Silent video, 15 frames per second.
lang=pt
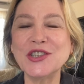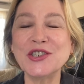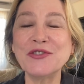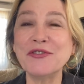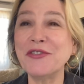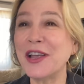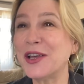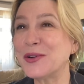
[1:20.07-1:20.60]
de
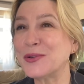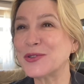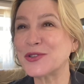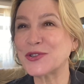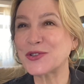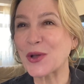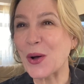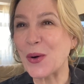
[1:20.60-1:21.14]
ver o
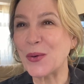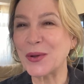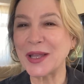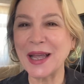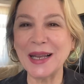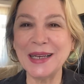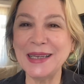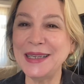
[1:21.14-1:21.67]
sol
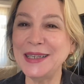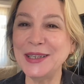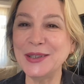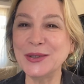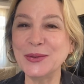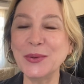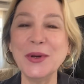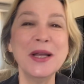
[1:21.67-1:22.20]
que é
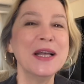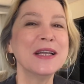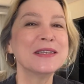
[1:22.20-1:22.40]
lindo,